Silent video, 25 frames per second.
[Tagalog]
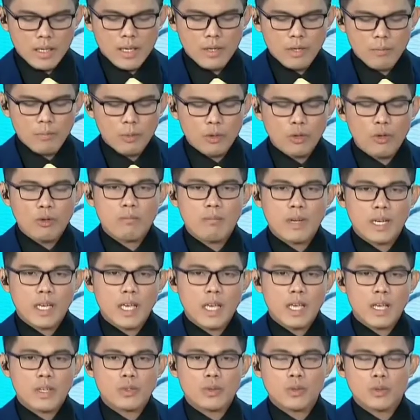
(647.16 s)
ano po yung
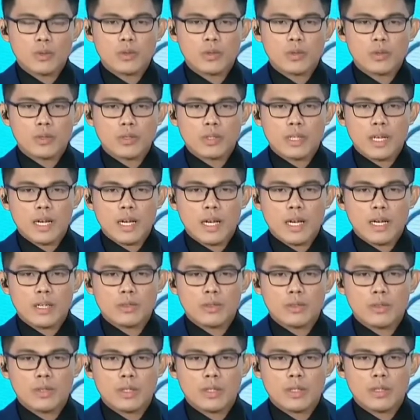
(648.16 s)
magiging susunod na
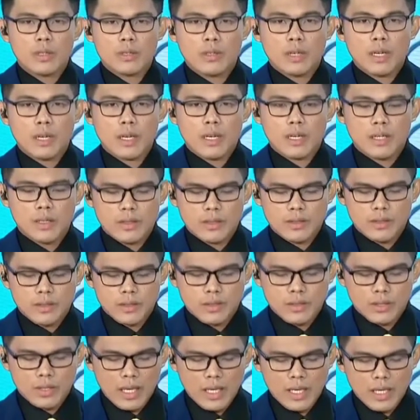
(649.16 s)
aksyon ninyo, uh,
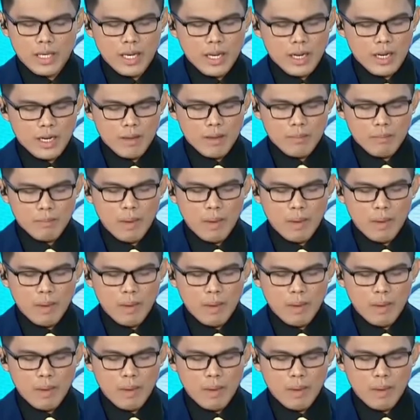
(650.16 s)
General?